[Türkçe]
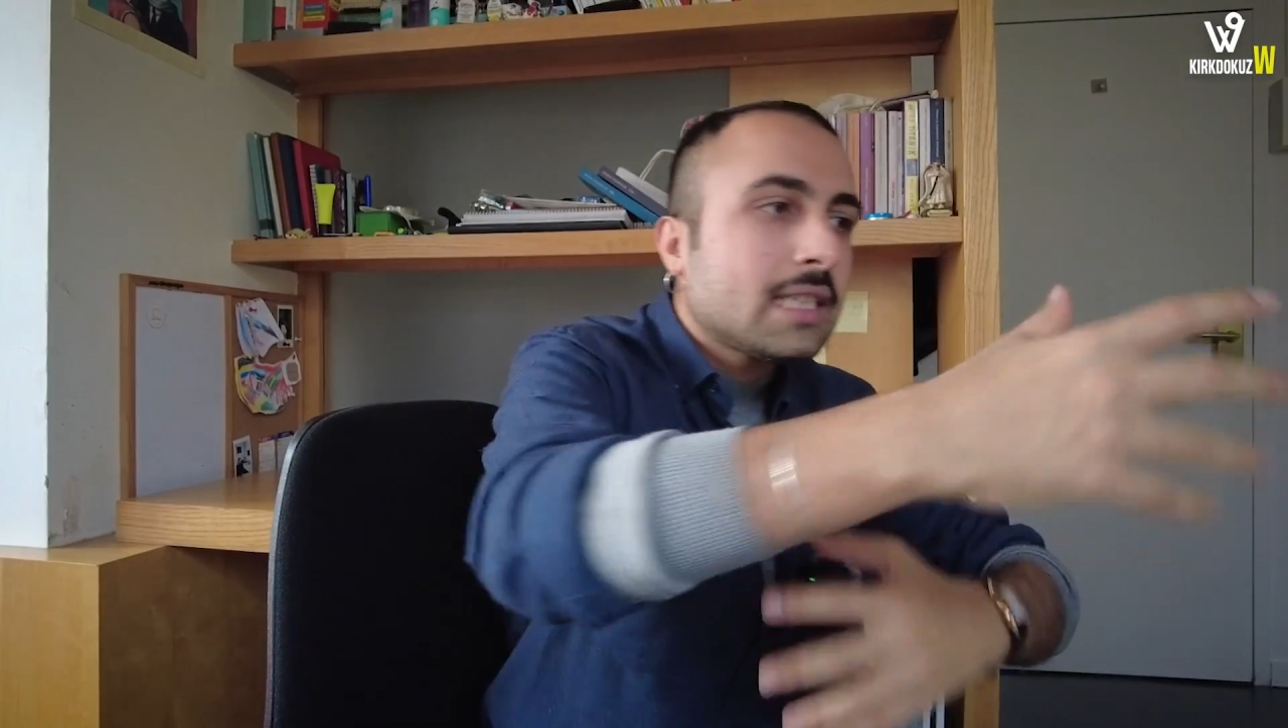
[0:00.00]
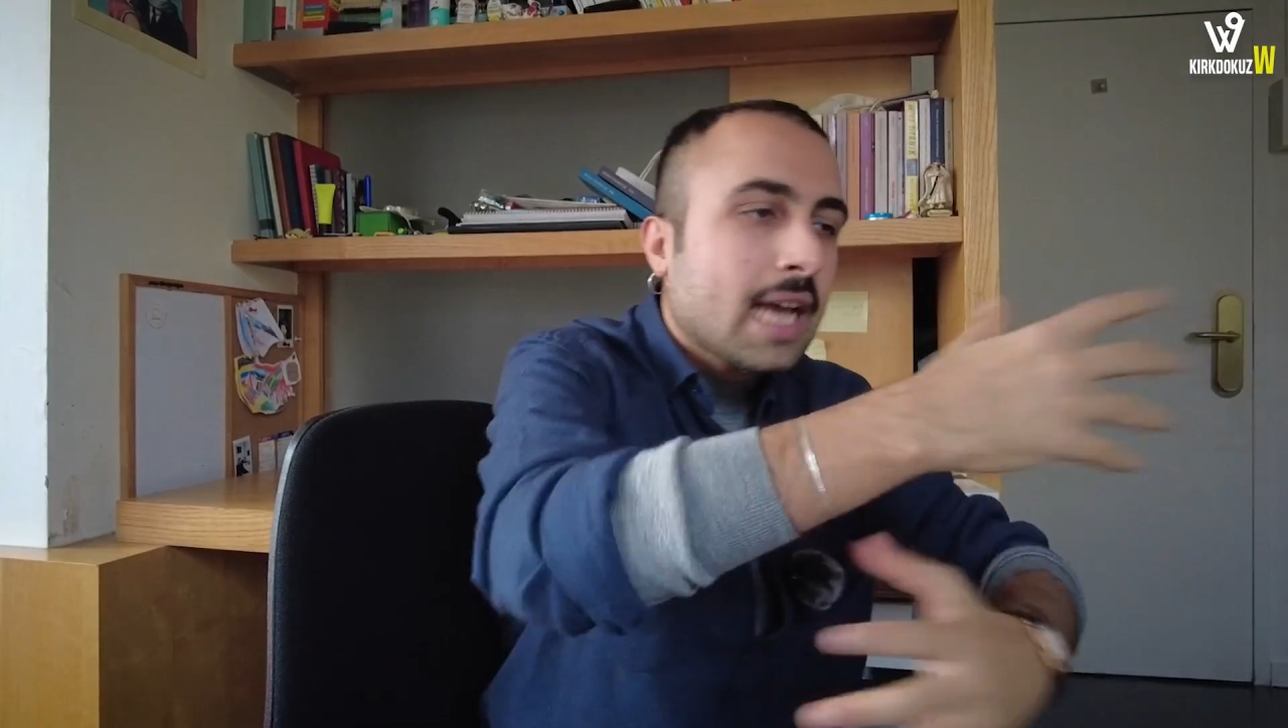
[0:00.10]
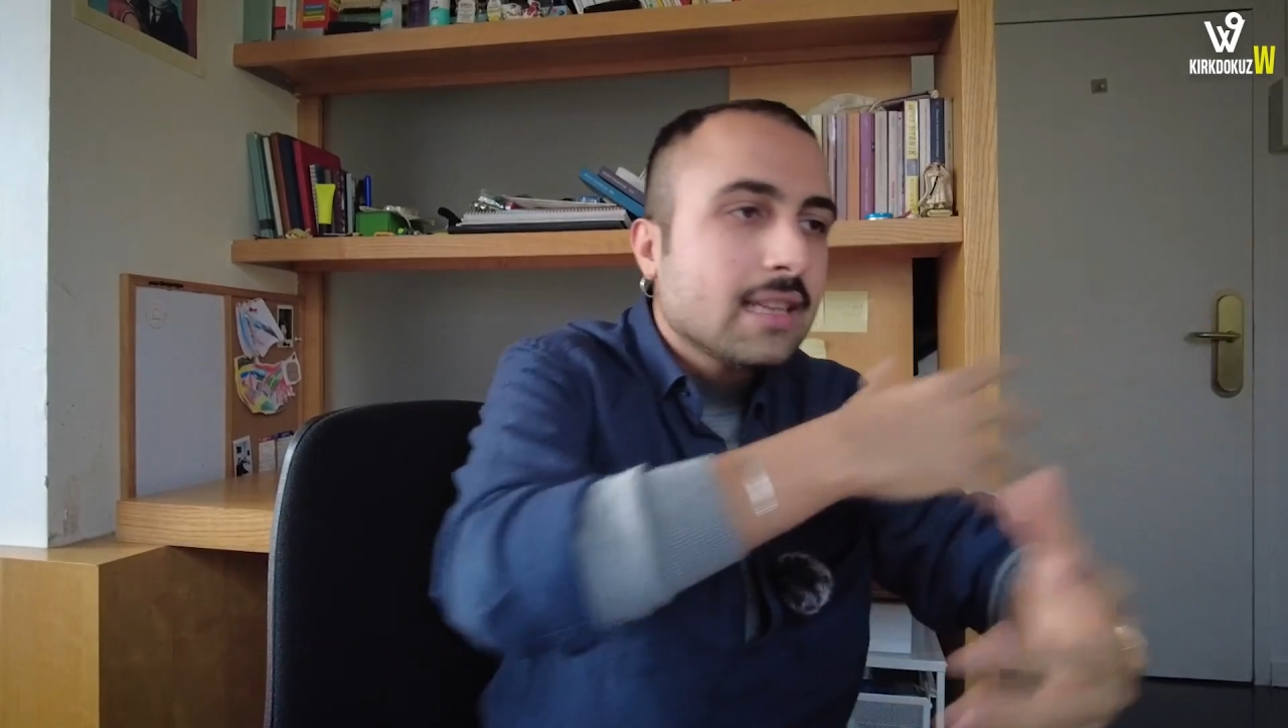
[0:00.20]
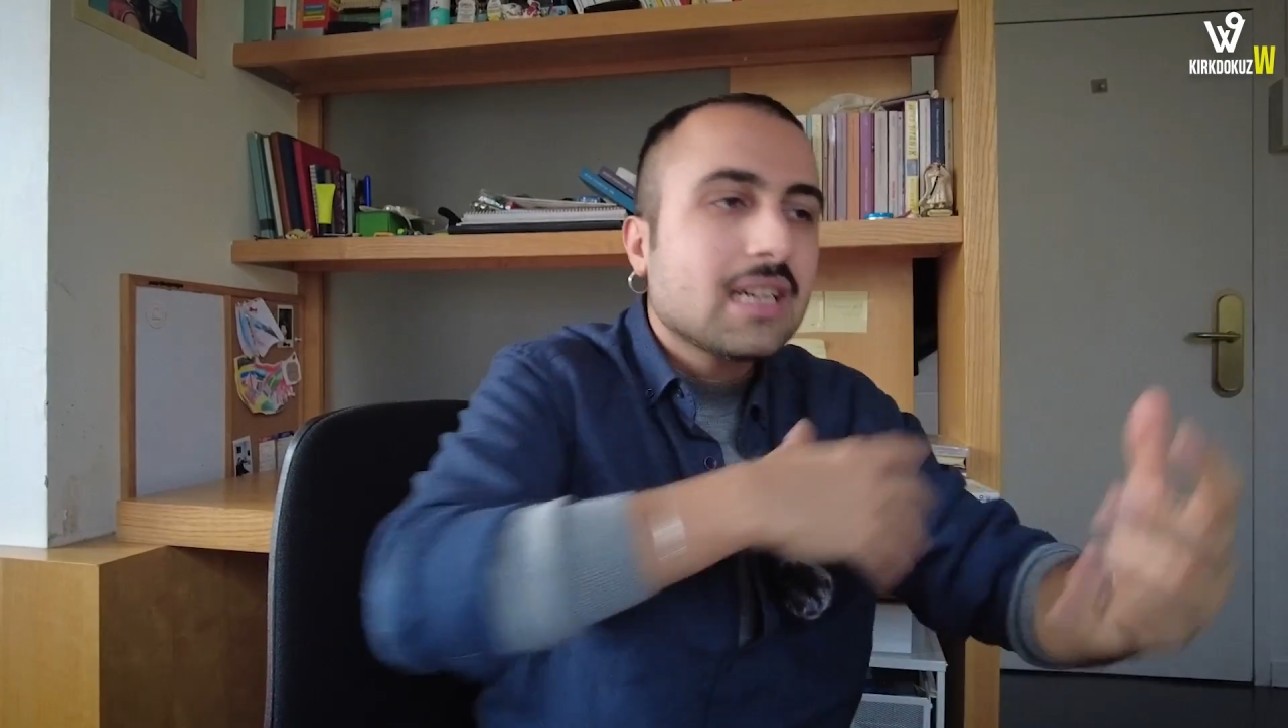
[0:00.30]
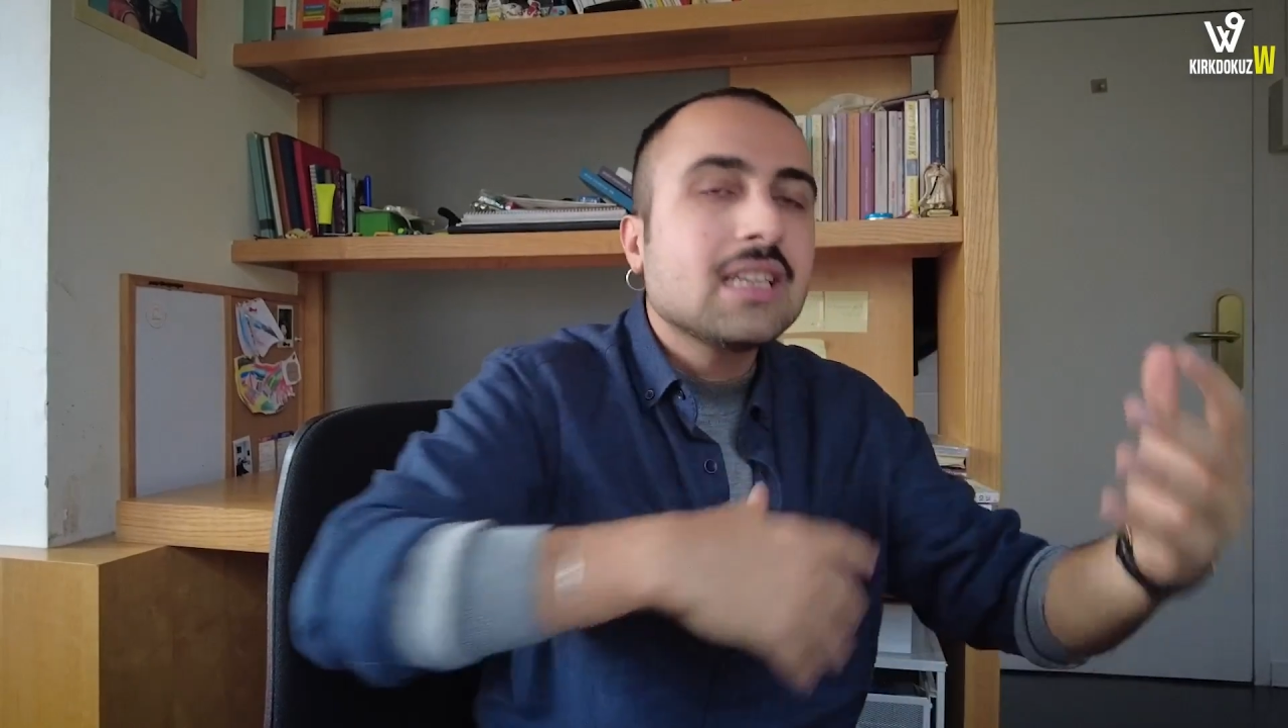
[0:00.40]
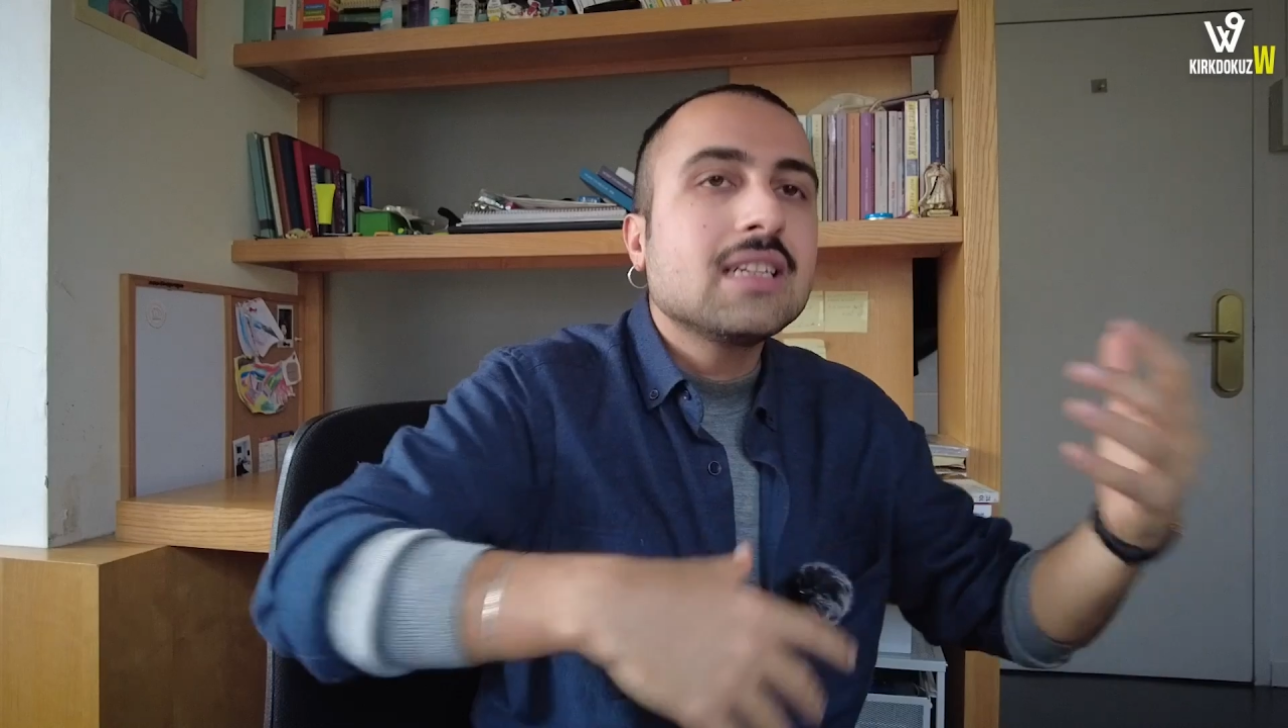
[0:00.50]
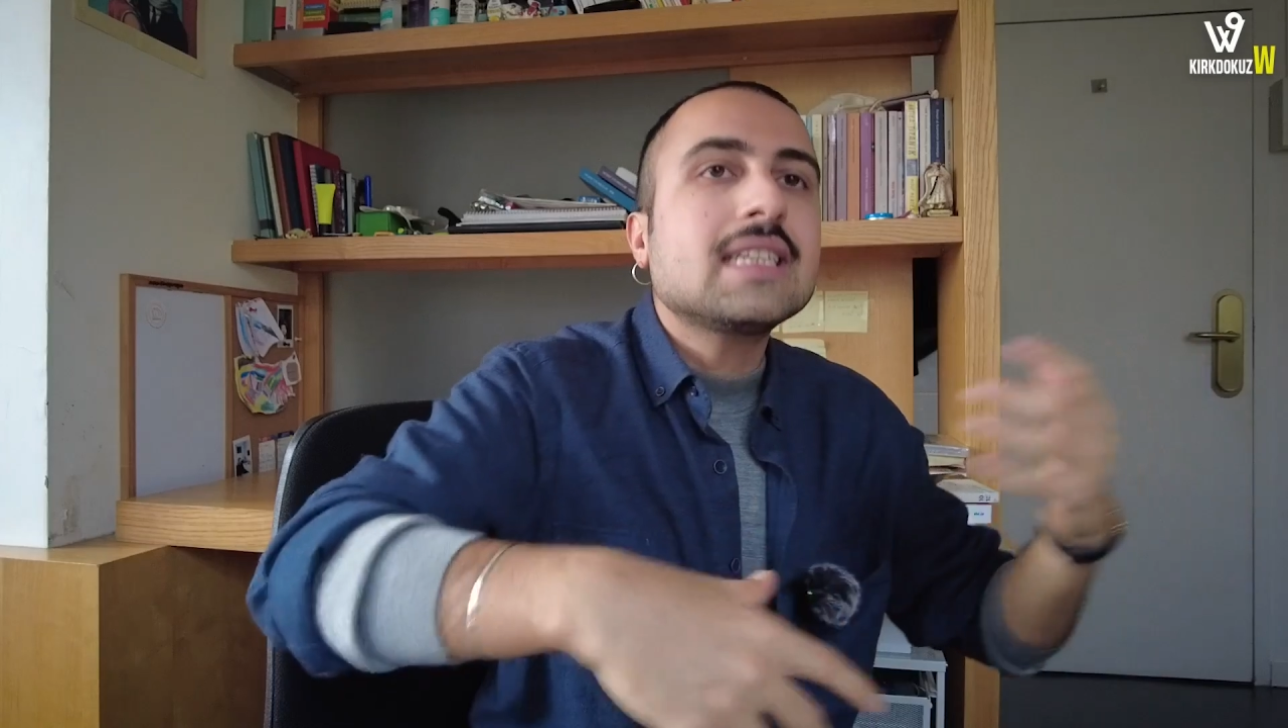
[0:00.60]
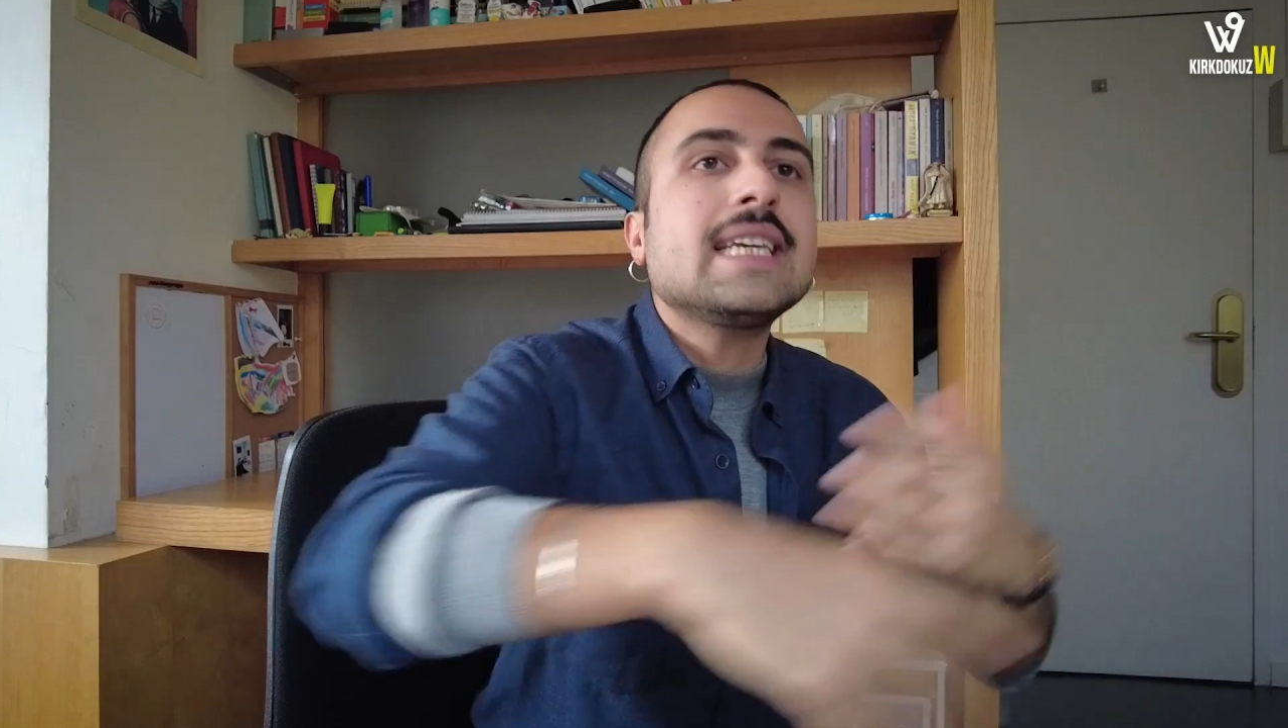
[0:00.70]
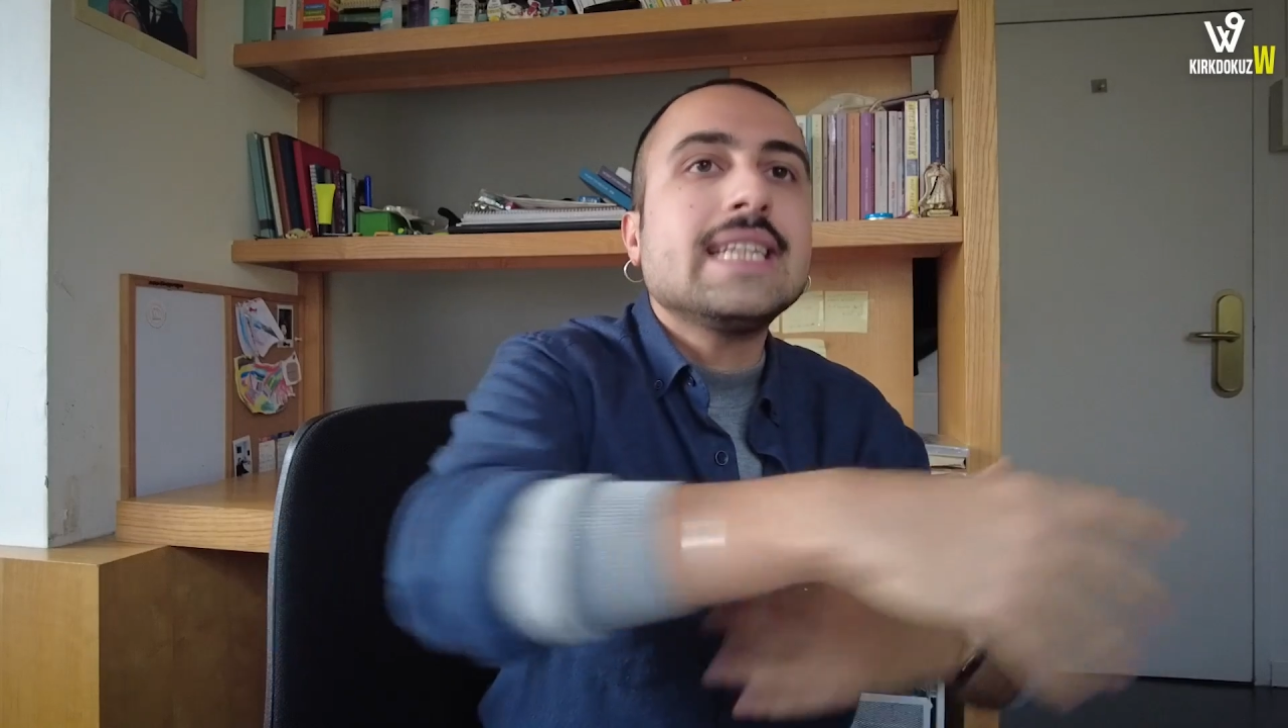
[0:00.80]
kendi aralarındaki